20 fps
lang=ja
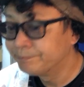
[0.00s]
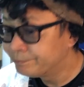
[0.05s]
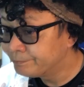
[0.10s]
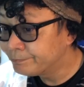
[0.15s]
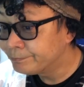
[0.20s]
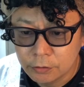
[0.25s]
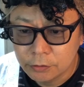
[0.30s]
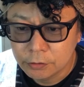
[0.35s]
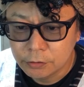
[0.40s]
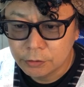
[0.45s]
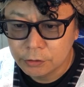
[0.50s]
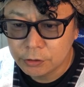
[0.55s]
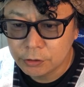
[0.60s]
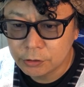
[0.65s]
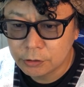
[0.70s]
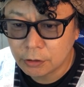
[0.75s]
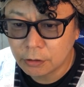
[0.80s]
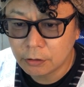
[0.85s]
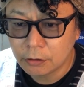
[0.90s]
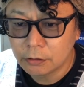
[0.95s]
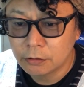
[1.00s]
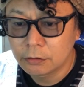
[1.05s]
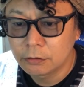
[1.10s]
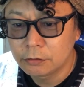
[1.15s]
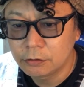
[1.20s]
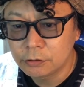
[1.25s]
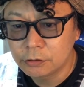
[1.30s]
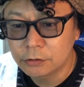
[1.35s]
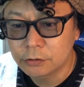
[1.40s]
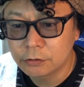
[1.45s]
2時間
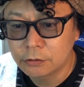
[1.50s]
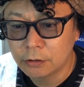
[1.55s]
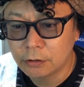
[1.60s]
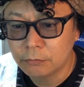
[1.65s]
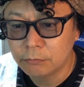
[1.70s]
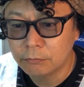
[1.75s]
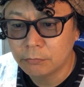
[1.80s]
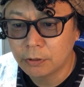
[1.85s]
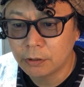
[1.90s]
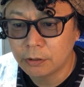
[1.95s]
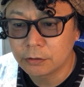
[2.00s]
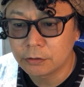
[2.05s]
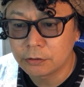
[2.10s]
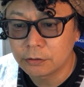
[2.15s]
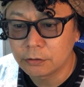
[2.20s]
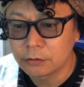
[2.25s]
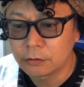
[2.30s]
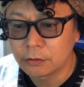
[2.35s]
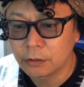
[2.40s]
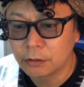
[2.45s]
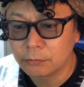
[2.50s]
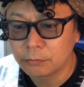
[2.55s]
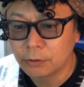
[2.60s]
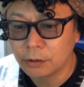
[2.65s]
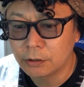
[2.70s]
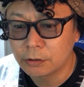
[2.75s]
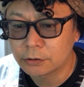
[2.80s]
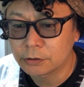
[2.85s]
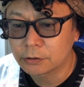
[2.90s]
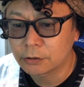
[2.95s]
2時間前にライブ
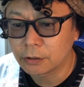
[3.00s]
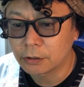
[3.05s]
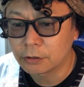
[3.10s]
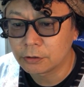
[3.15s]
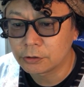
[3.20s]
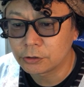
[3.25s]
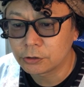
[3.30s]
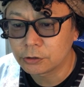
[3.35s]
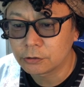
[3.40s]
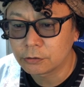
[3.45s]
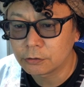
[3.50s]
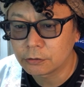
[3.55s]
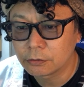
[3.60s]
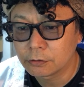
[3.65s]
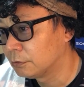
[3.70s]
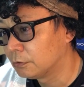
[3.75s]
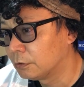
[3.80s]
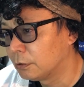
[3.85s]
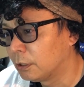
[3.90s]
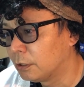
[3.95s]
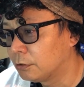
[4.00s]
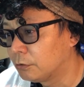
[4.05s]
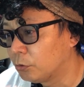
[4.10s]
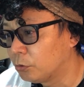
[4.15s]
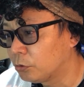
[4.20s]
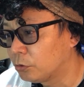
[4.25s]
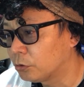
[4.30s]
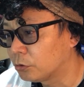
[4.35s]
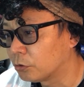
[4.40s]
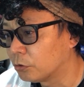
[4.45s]
配信開始えー、どうい
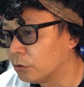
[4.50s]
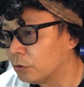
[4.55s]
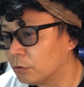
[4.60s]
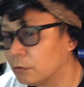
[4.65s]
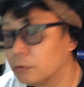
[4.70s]
うこと